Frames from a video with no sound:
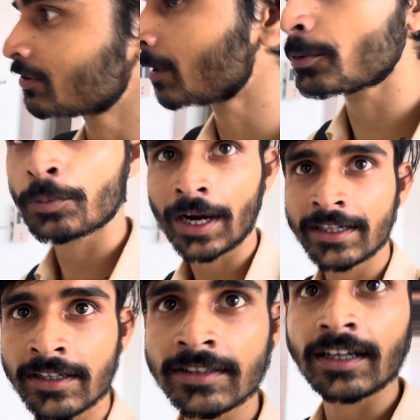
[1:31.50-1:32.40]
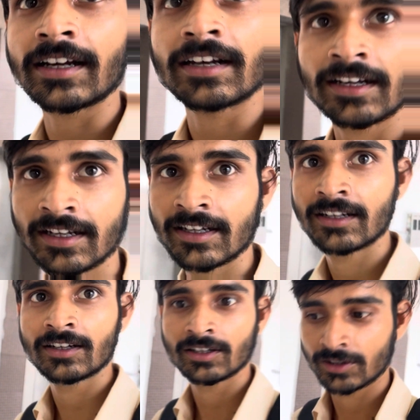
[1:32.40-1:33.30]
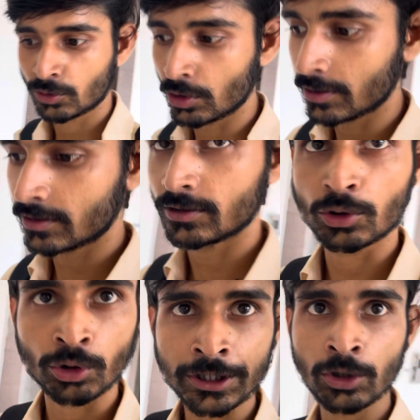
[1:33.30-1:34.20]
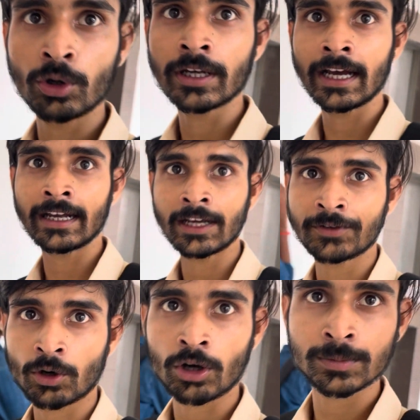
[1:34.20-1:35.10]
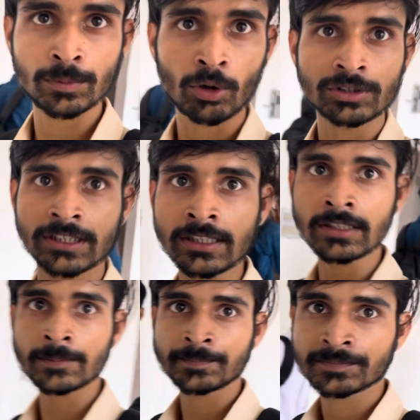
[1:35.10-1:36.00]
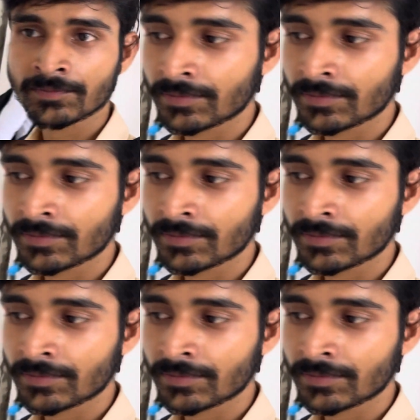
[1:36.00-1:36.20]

वाला प्रोवाइड करता है क्या रोटी हो गया या फिर और भी बहुत चीज़ हाँ।